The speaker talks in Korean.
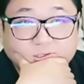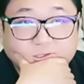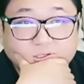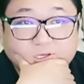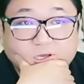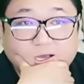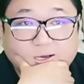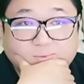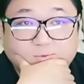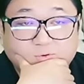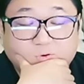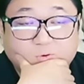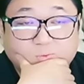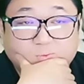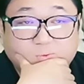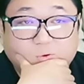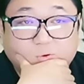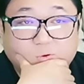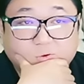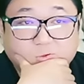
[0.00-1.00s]
디아블로
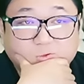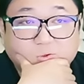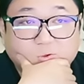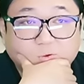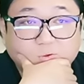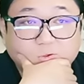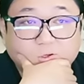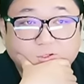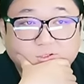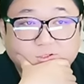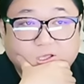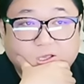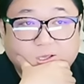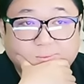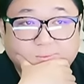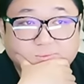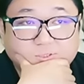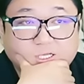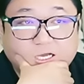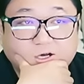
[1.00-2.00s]
4
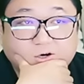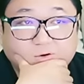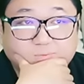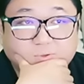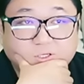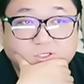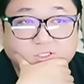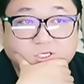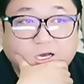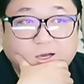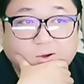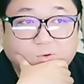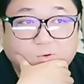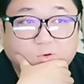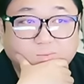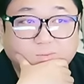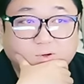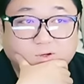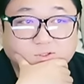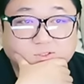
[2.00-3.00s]
정결템 사업픽
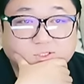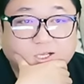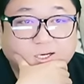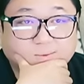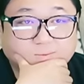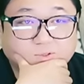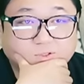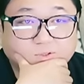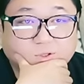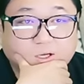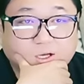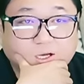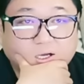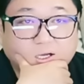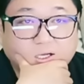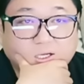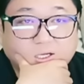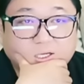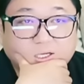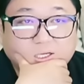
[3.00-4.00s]
샤코 먹은 사람 그나.
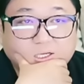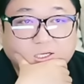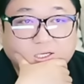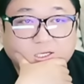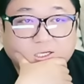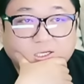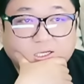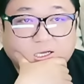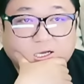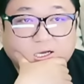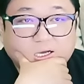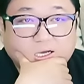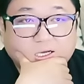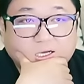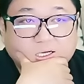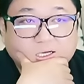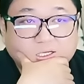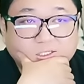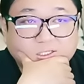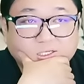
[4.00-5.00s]

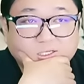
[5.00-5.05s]
야,